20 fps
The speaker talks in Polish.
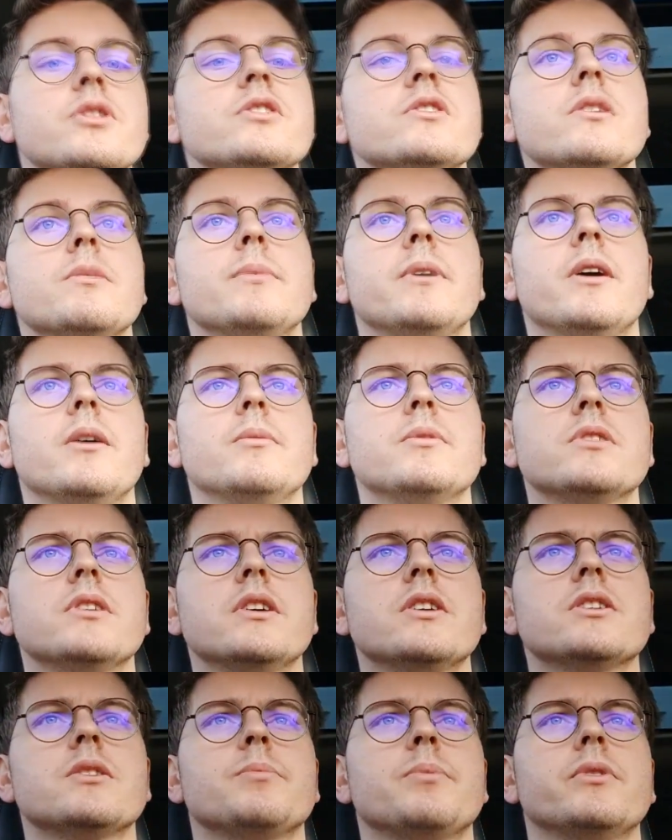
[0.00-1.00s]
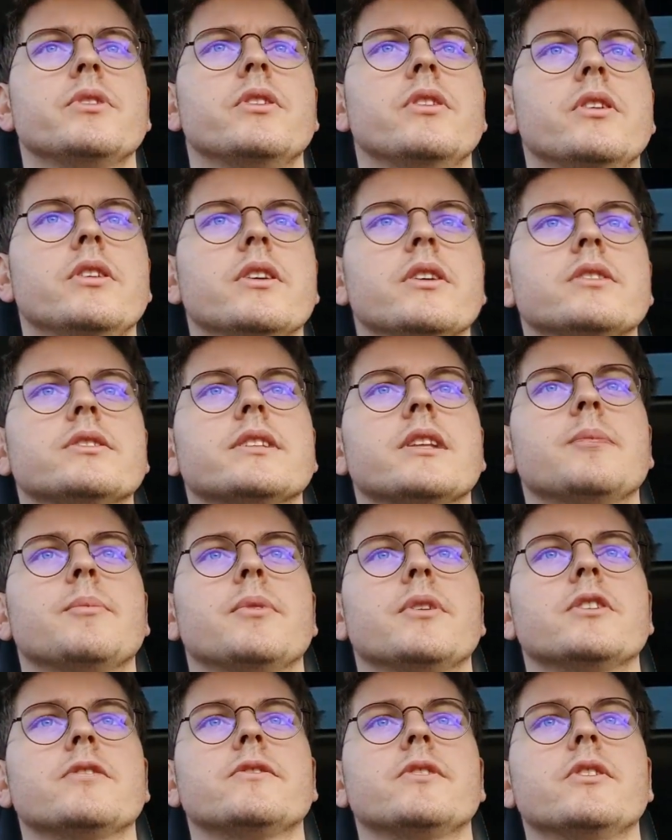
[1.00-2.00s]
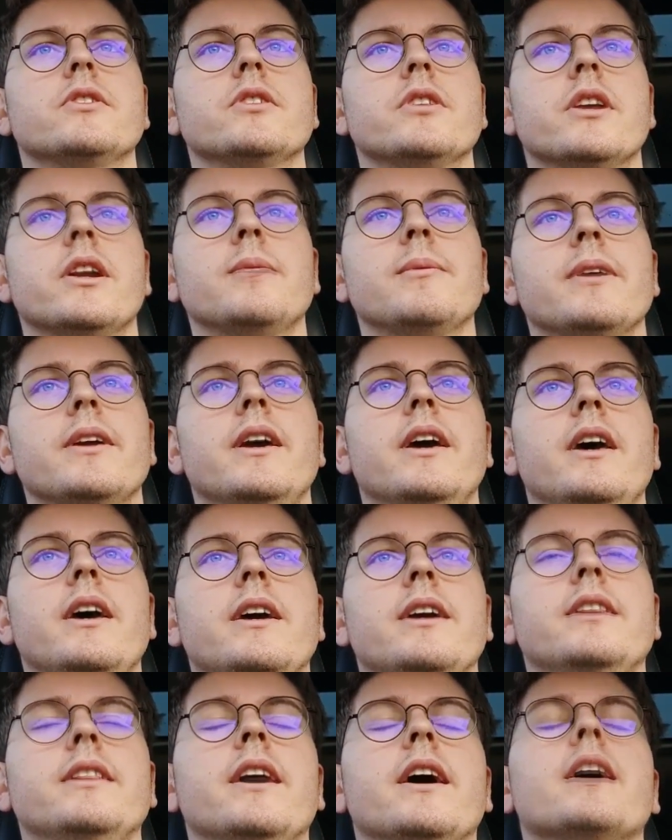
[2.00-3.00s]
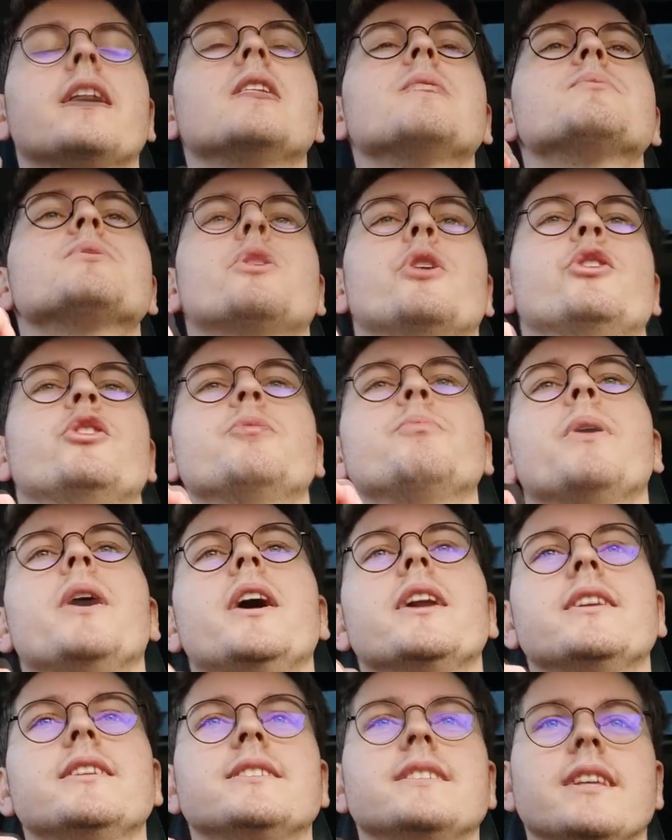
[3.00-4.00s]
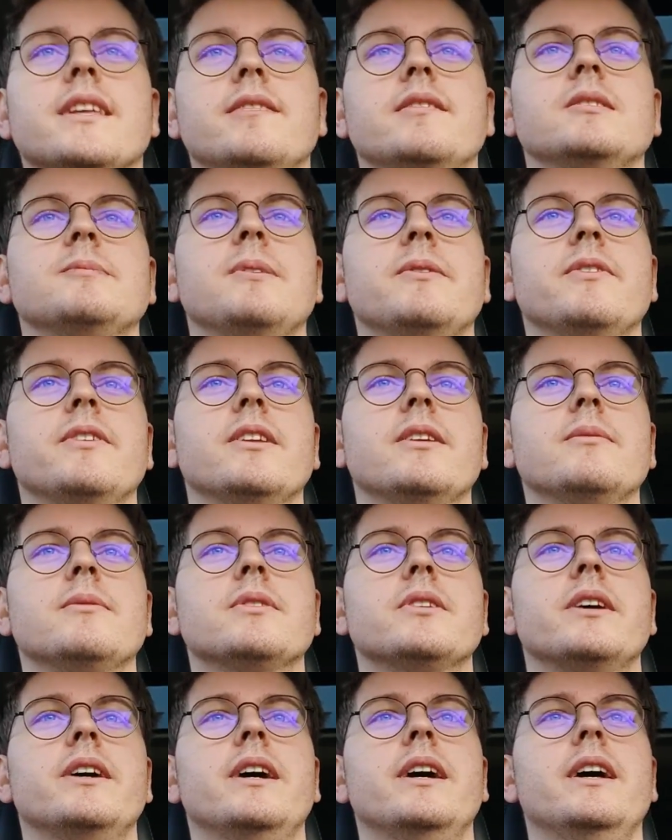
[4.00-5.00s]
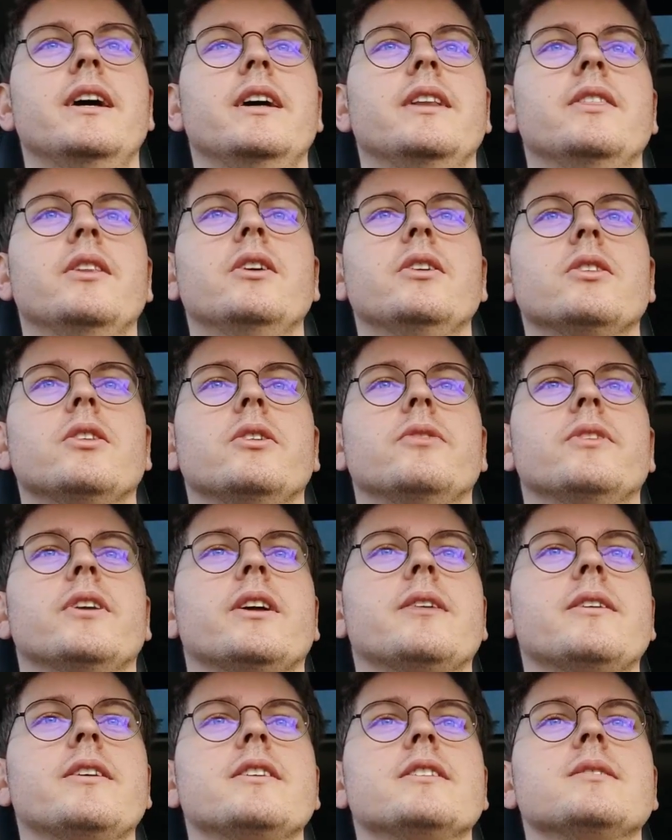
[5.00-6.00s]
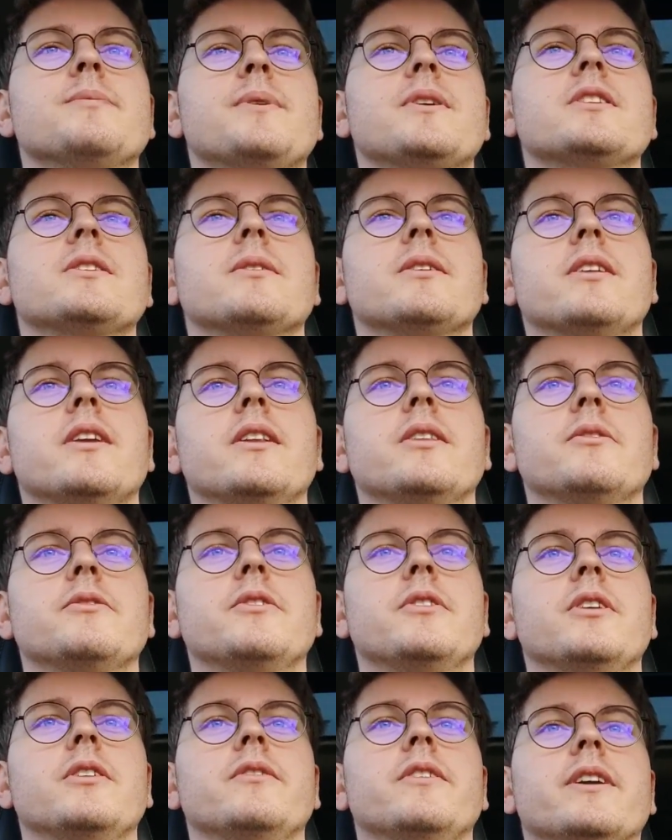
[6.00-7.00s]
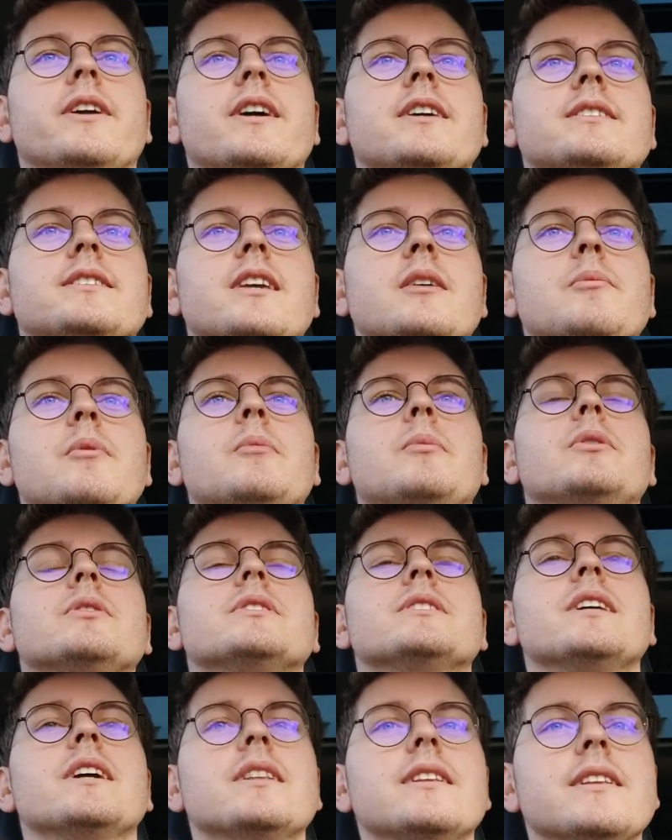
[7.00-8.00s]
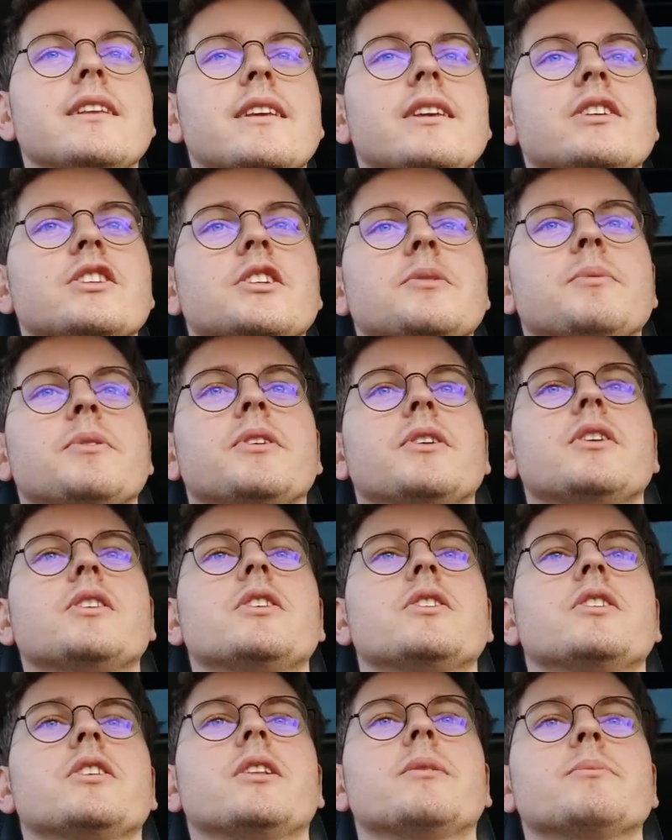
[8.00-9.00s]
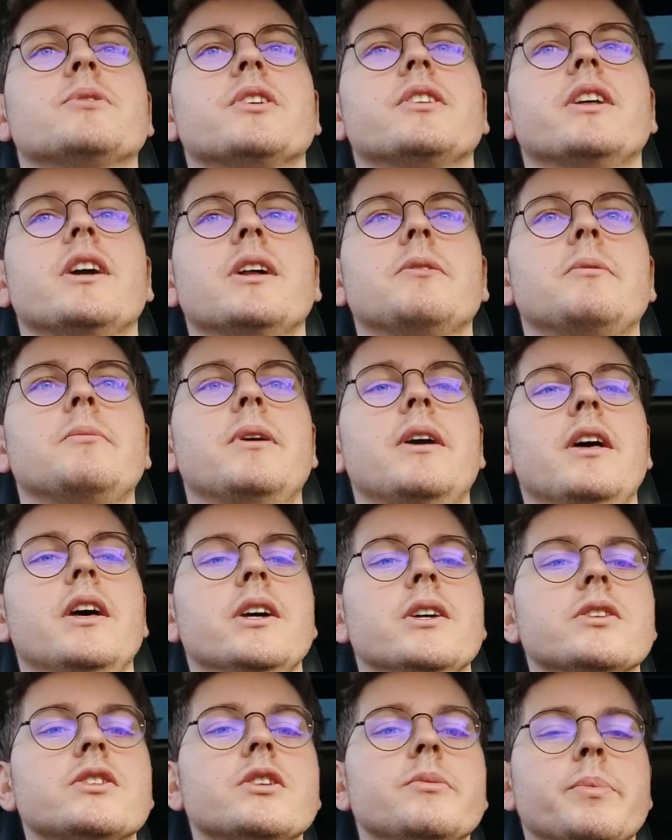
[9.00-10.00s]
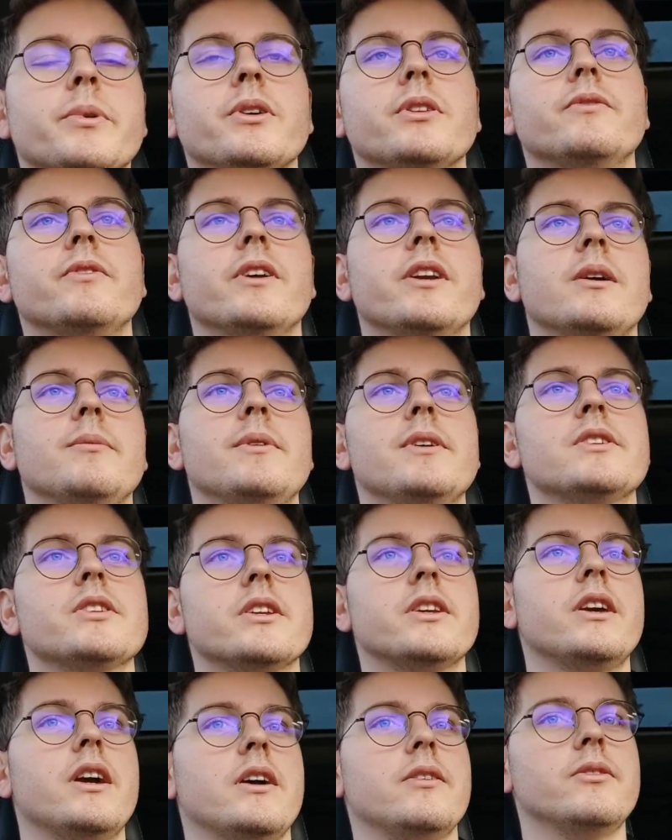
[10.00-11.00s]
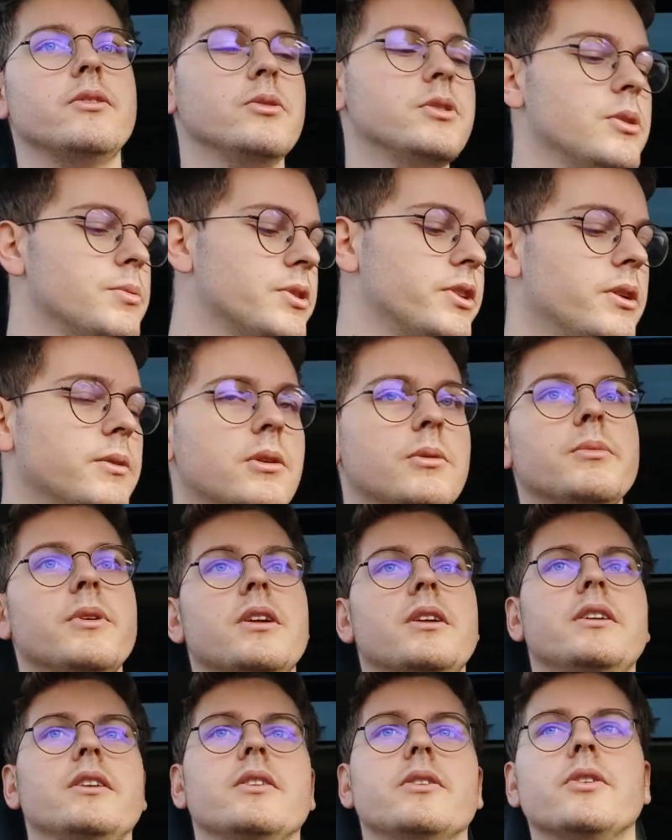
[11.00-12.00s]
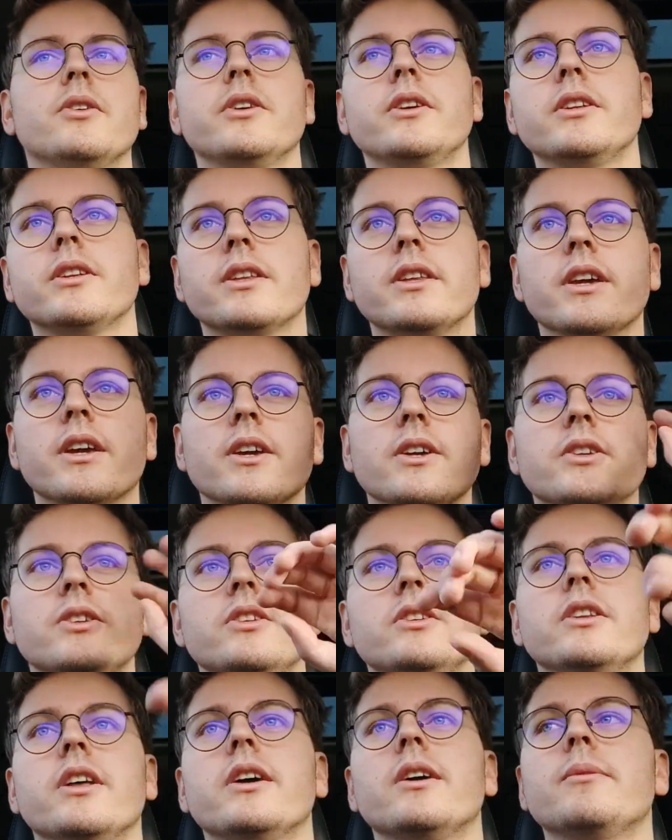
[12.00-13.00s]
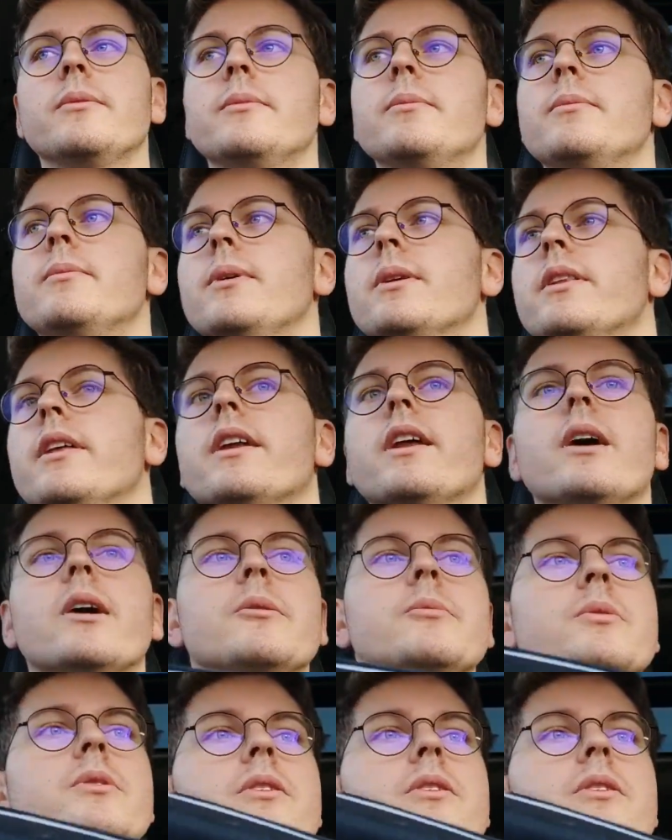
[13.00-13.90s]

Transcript: już się załamałem. Myślałem, że pójdę do innego sklepu, aż wziąć te ramki i nagle przychodzi pani z takim zbawieniem, że no to w takim razie zapraszam klientów do nowej kasy. Ja byłem ostatni i szybko jeszcze się tam przedarłem. Szybko dwie rameczki, a ludzie przede mną mieli choinki, jakieś inne materiały